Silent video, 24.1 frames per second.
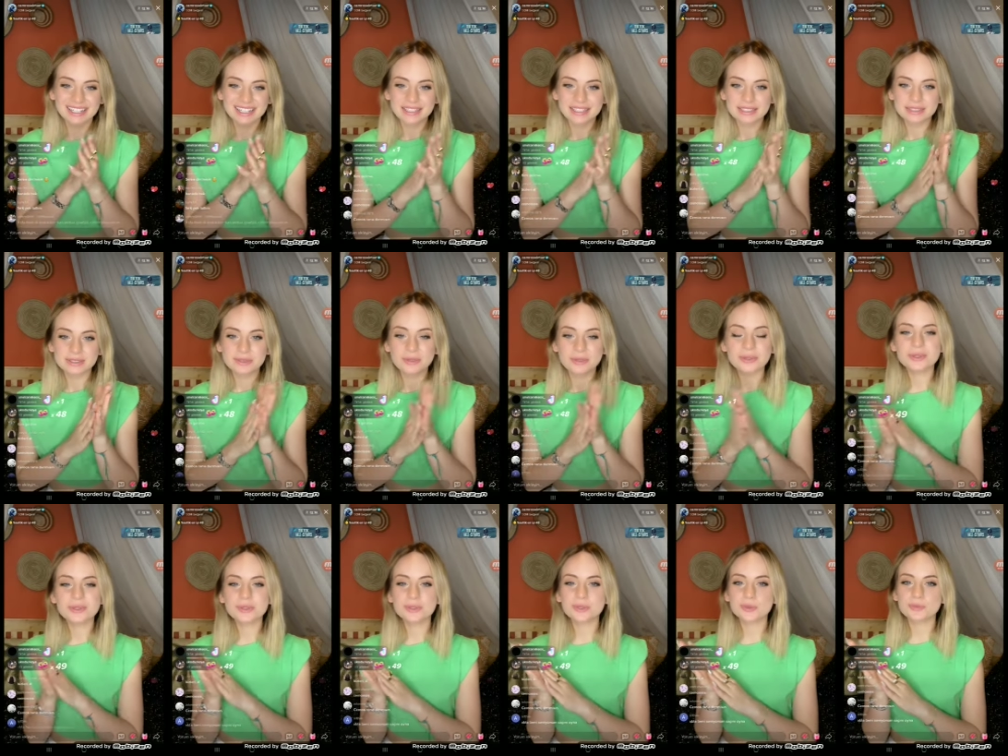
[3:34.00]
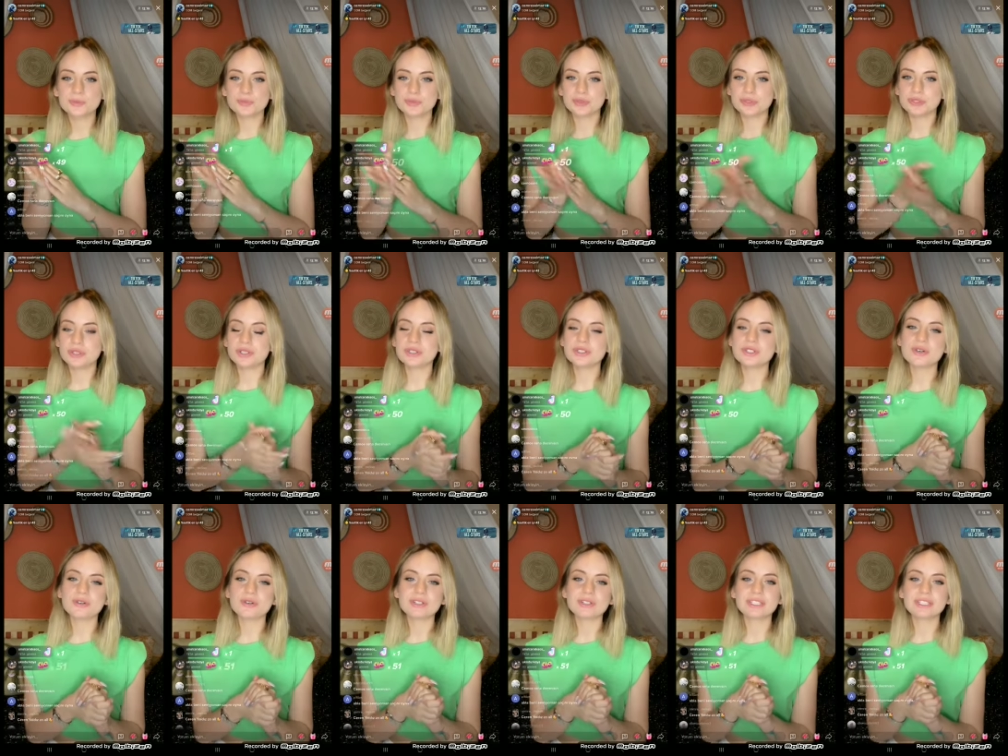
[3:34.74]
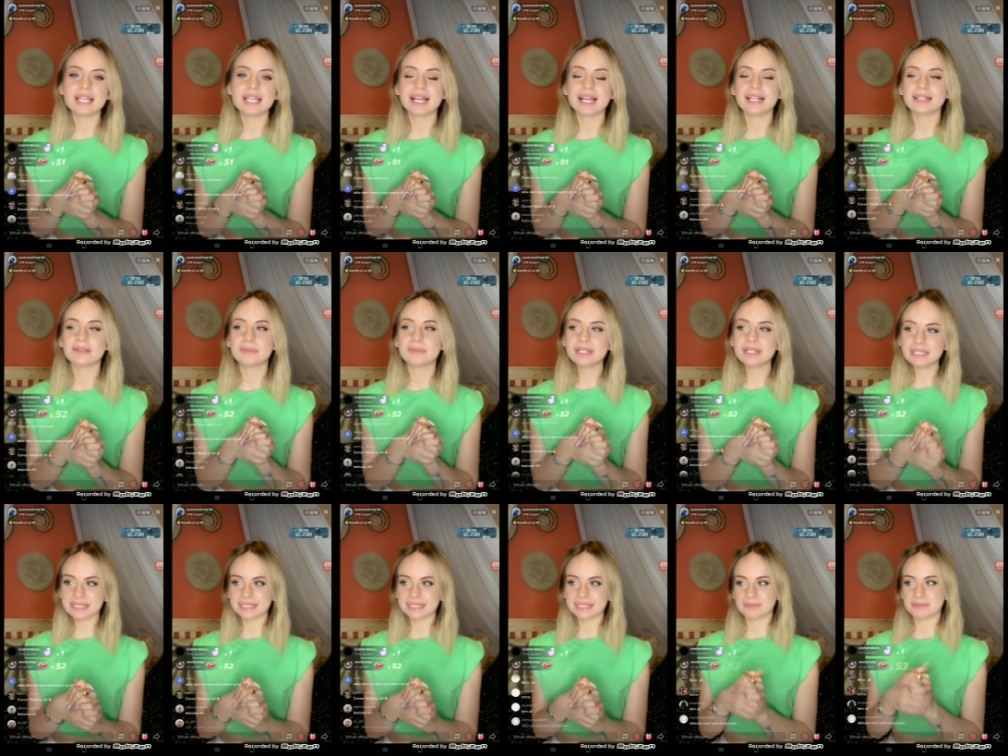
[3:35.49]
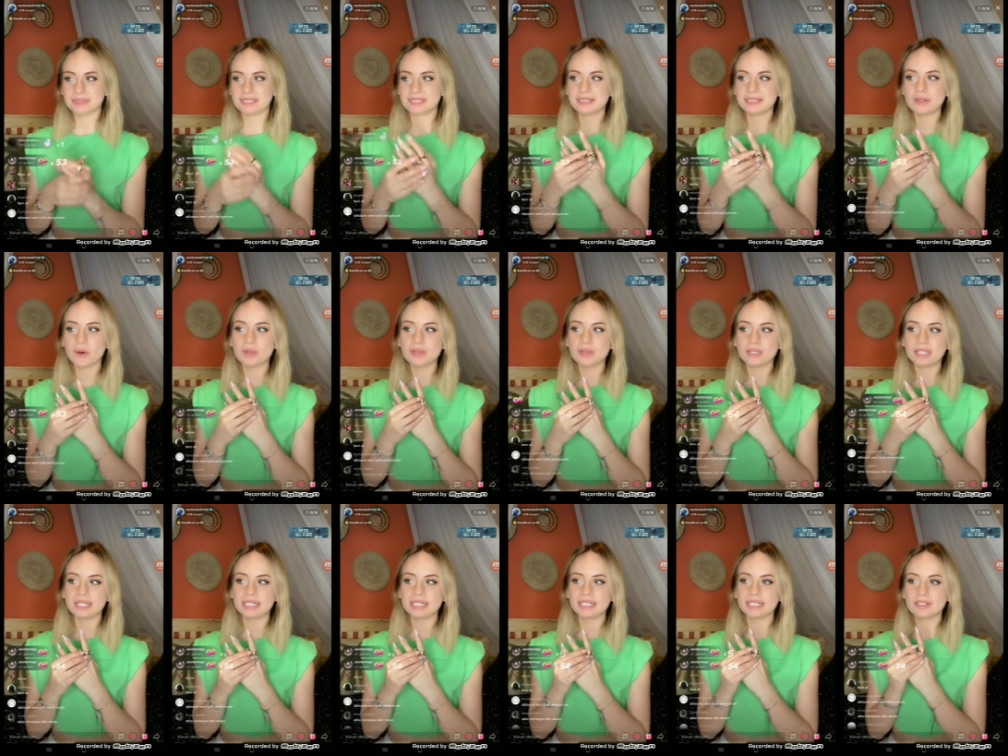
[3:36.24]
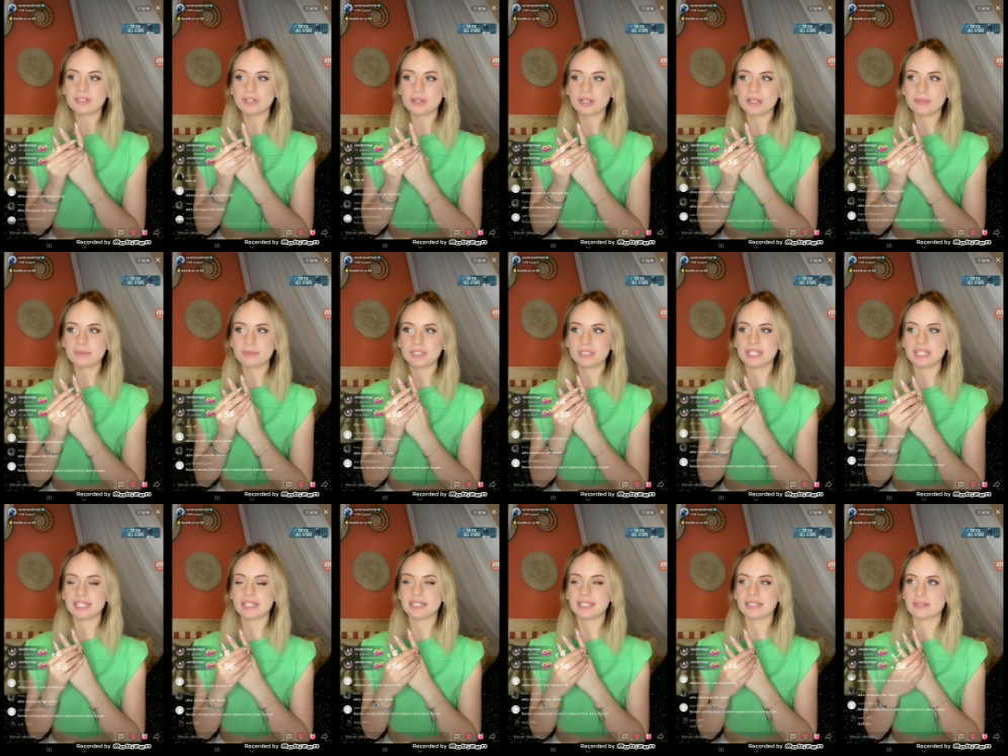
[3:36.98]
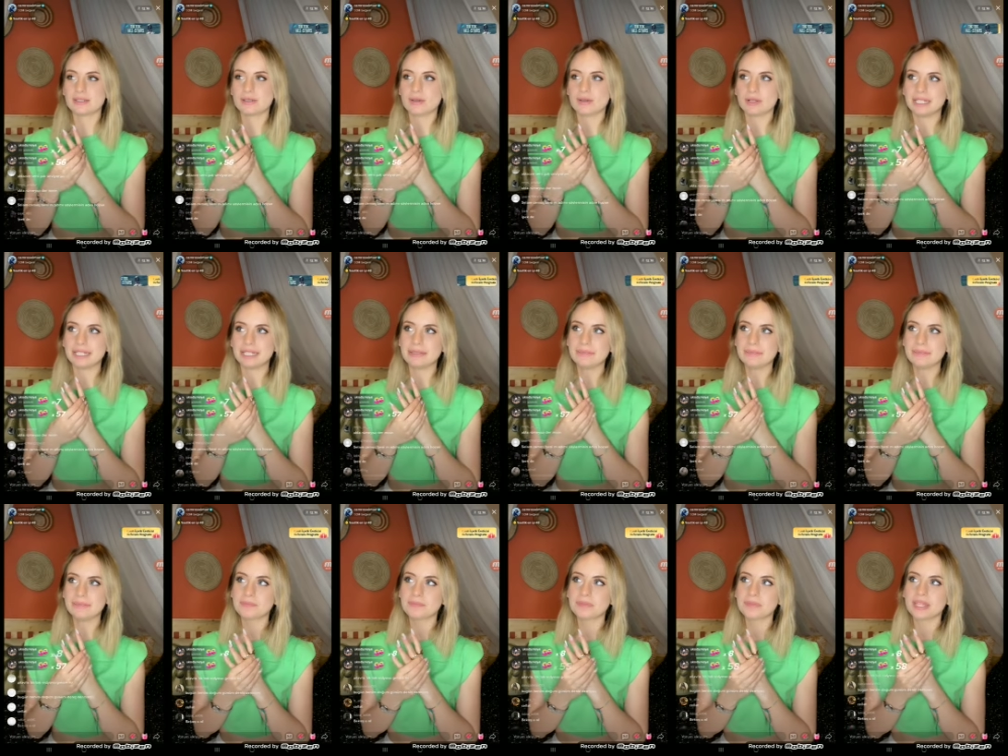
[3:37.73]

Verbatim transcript: Son YouTube videon çok güzeldi. Bakın şimdi size onunla ilgili şöyle bir şey söyleyeyim.